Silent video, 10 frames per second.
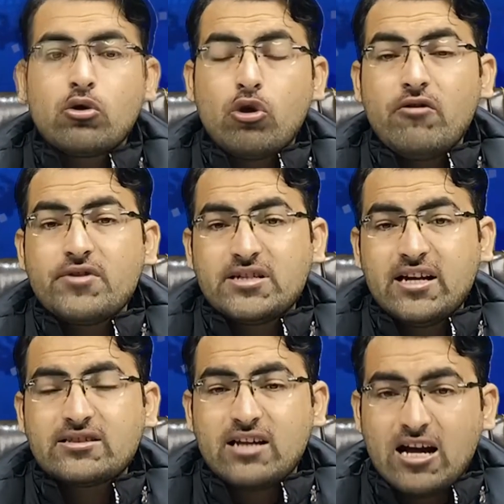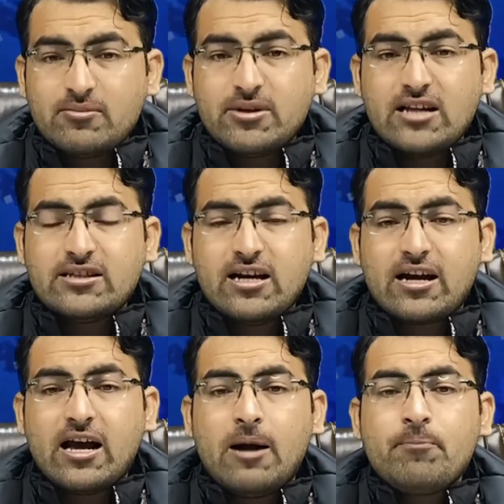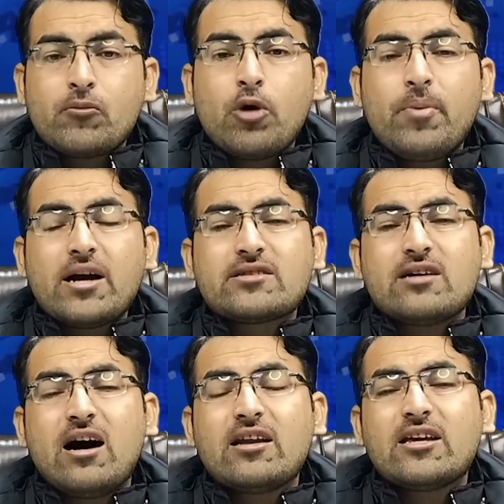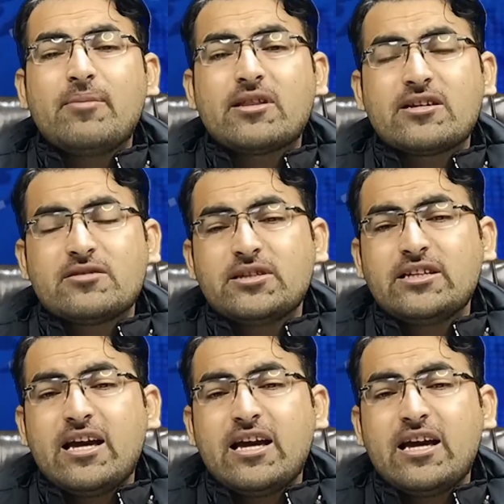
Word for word: कोई वजीर इतलात बना दिया गया और पाकिस्तान की बदकिस्मती